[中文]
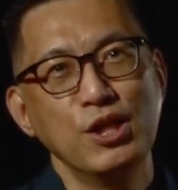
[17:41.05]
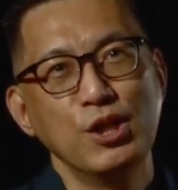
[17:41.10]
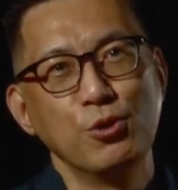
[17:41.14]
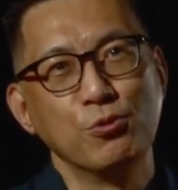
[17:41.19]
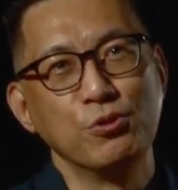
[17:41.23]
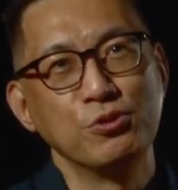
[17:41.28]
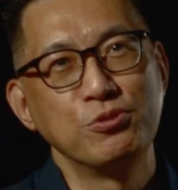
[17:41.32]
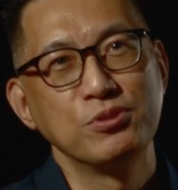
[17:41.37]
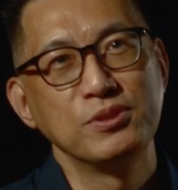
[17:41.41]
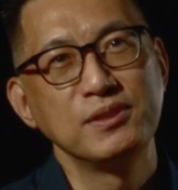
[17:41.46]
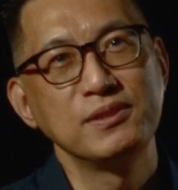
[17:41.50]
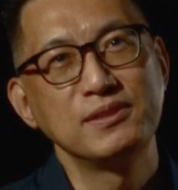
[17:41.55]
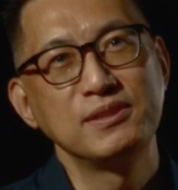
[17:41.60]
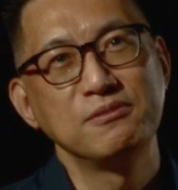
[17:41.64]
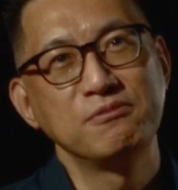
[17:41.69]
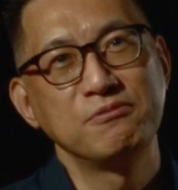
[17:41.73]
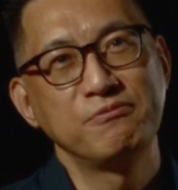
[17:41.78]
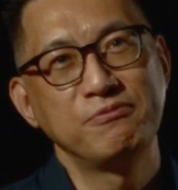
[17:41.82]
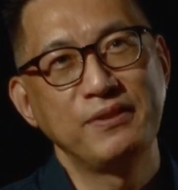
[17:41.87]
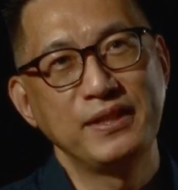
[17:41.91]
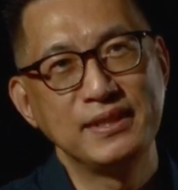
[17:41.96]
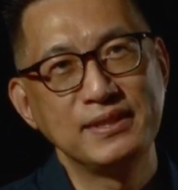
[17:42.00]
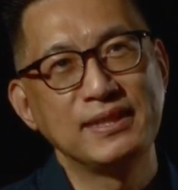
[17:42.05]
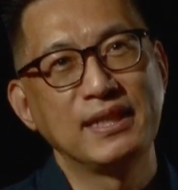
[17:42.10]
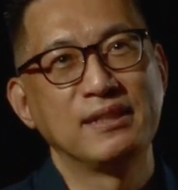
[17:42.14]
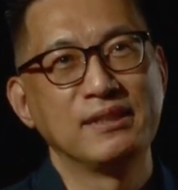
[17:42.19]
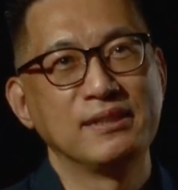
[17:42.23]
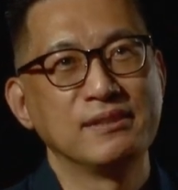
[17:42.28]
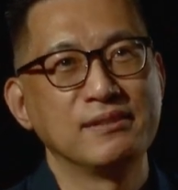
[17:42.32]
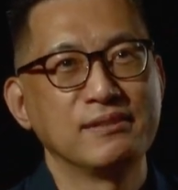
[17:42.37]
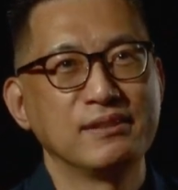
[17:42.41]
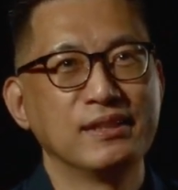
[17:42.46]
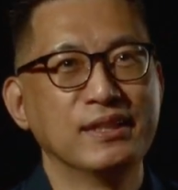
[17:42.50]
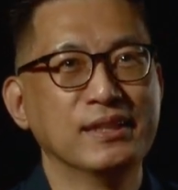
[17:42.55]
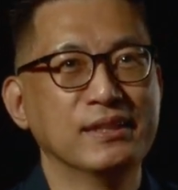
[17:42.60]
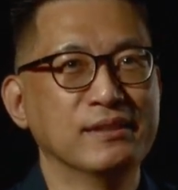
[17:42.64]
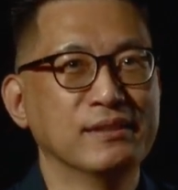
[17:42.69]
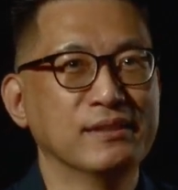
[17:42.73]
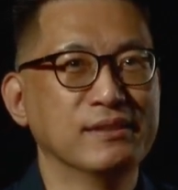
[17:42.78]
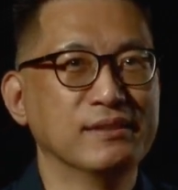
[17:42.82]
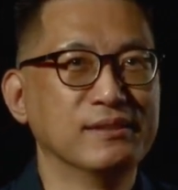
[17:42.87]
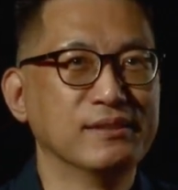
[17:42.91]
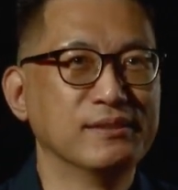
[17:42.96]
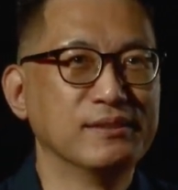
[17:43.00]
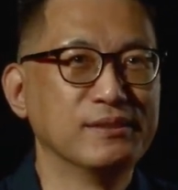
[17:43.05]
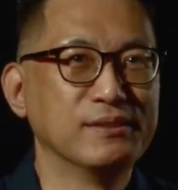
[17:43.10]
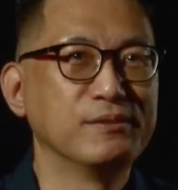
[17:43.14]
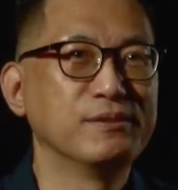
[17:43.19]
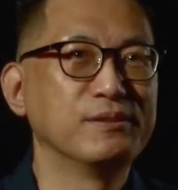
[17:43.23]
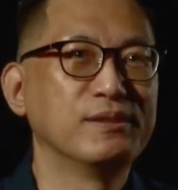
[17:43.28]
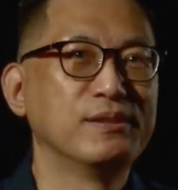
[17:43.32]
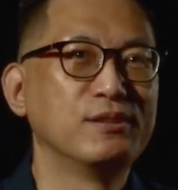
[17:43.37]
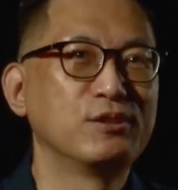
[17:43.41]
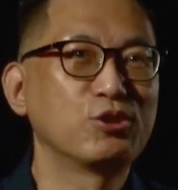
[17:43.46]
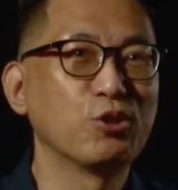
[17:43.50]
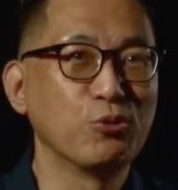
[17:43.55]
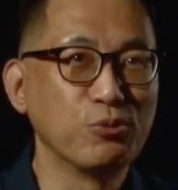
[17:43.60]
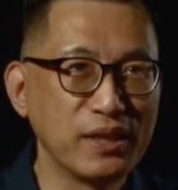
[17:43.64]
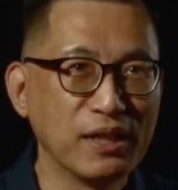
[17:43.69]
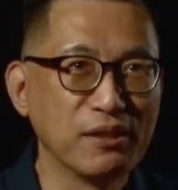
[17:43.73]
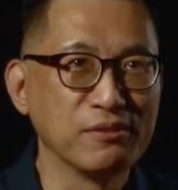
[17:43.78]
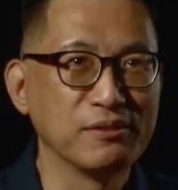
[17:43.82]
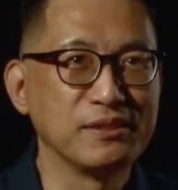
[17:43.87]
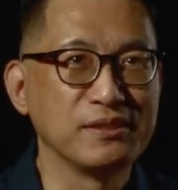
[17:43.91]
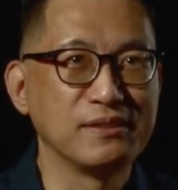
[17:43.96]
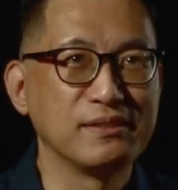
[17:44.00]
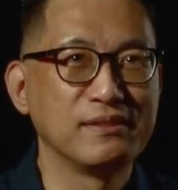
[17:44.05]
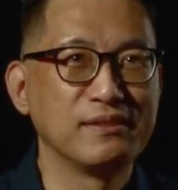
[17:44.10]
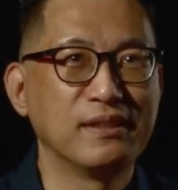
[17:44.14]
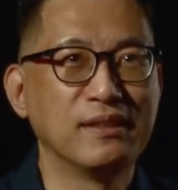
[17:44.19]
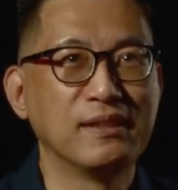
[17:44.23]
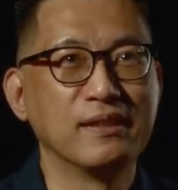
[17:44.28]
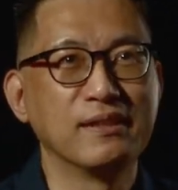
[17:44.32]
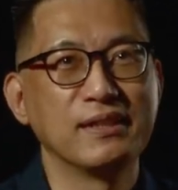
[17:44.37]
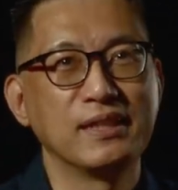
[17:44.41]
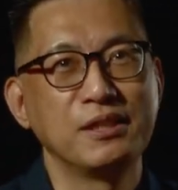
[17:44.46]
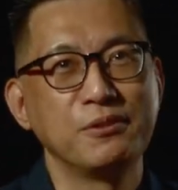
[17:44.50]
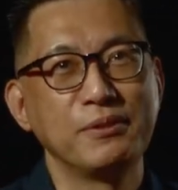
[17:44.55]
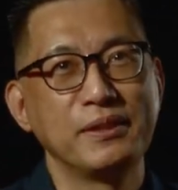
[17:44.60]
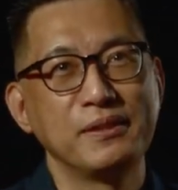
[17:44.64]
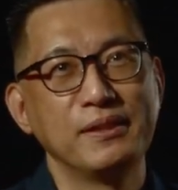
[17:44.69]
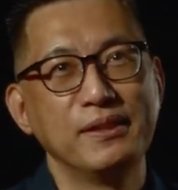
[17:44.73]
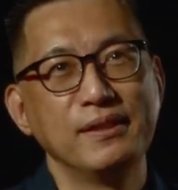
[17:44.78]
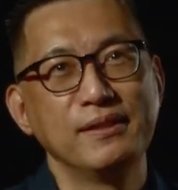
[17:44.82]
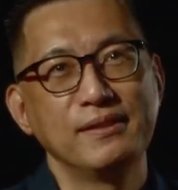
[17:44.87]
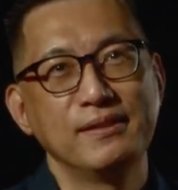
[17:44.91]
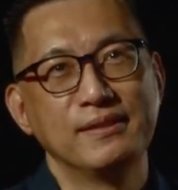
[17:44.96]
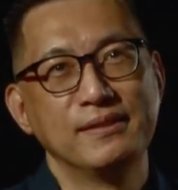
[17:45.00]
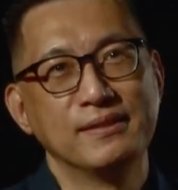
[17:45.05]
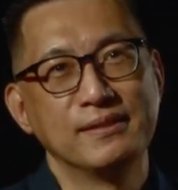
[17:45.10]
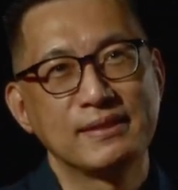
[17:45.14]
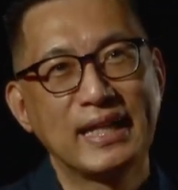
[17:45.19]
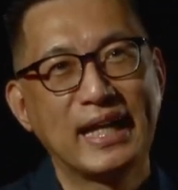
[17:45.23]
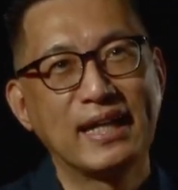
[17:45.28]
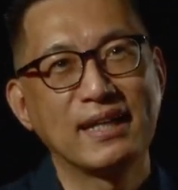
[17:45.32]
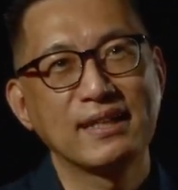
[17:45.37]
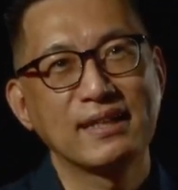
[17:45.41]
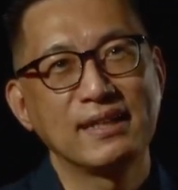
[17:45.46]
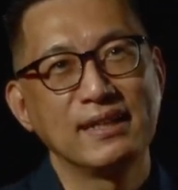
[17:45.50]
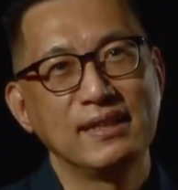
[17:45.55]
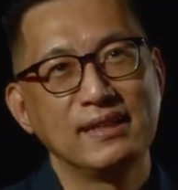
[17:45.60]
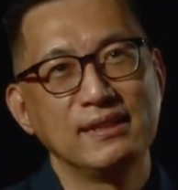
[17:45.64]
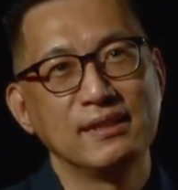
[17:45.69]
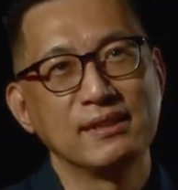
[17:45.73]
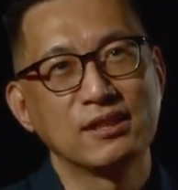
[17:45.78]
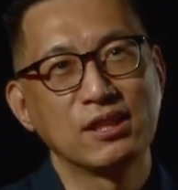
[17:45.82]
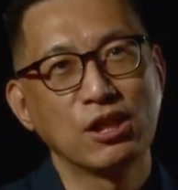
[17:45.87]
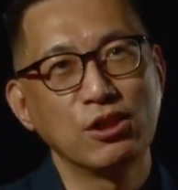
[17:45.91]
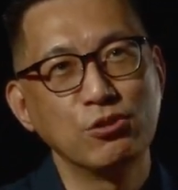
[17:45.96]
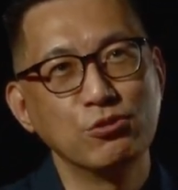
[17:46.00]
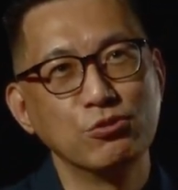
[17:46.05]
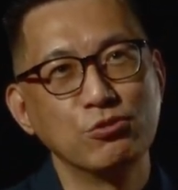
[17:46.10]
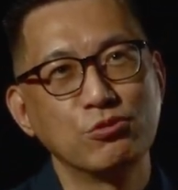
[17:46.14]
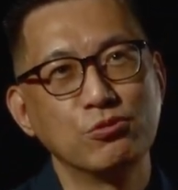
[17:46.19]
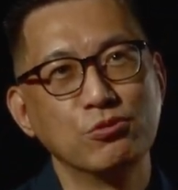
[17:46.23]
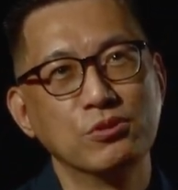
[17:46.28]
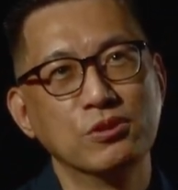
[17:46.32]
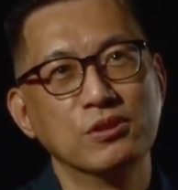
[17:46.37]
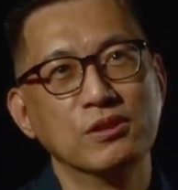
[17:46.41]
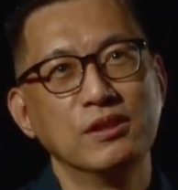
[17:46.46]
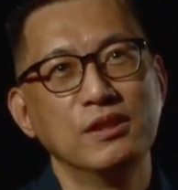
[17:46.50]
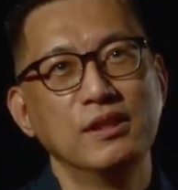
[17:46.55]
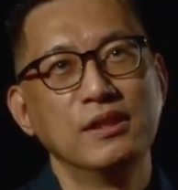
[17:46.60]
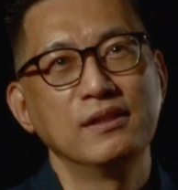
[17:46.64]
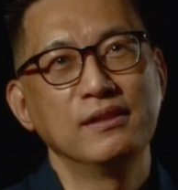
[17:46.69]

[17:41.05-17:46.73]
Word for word: 我觉得是非常呃重要的啊，因为呃它可以透过